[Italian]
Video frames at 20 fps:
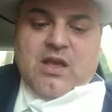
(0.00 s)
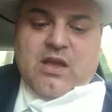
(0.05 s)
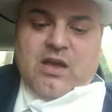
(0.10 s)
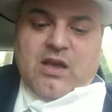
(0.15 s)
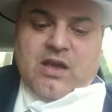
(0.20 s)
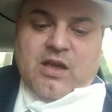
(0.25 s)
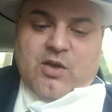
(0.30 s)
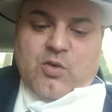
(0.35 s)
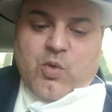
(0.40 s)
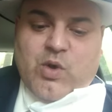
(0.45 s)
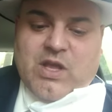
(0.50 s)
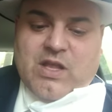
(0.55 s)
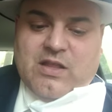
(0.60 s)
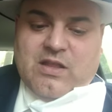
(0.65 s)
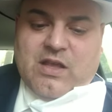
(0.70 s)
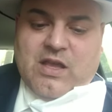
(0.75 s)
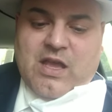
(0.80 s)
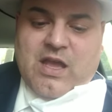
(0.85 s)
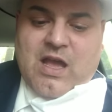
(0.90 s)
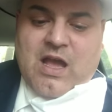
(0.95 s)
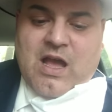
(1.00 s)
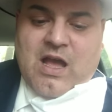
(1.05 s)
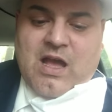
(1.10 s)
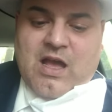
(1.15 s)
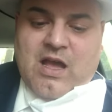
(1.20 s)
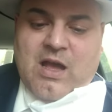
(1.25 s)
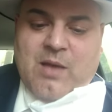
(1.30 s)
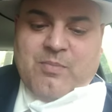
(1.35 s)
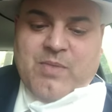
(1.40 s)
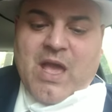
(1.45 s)
eh, quindi eh,
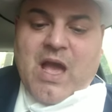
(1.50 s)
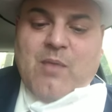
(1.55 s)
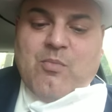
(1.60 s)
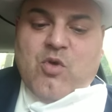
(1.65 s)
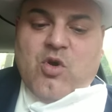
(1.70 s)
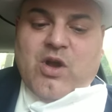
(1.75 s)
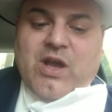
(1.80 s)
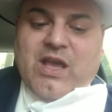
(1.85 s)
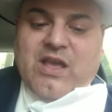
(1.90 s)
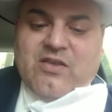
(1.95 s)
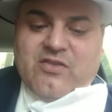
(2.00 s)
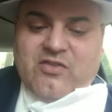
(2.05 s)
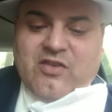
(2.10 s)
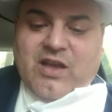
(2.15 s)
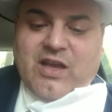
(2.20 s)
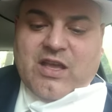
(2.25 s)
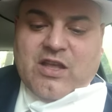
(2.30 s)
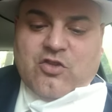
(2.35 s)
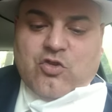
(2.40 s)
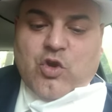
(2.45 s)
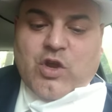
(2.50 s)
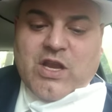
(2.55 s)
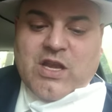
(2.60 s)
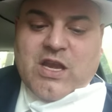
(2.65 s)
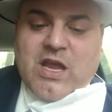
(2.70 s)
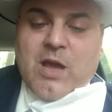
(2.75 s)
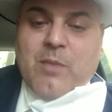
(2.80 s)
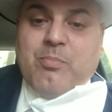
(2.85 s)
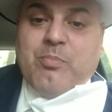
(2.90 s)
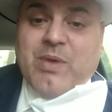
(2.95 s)
abbiamo reinserito
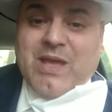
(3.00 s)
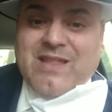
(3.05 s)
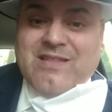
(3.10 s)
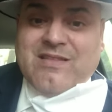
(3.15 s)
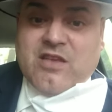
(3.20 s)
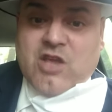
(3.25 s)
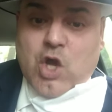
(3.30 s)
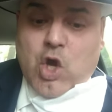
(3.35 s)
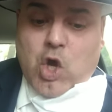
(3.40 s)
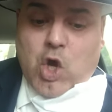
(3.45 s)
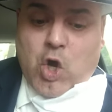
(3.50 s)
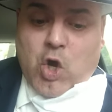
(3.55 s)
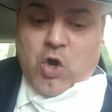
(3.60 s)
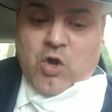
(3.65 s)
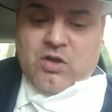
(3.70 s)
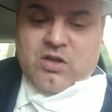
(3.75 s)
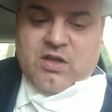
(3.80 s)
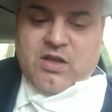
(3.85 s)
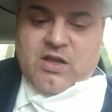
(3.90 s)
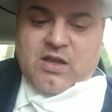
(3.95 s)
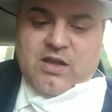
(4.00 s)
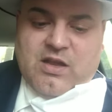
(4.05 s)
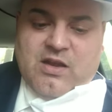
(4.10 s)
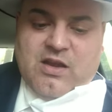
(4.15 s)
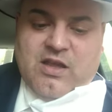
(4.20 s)
in PTO eh,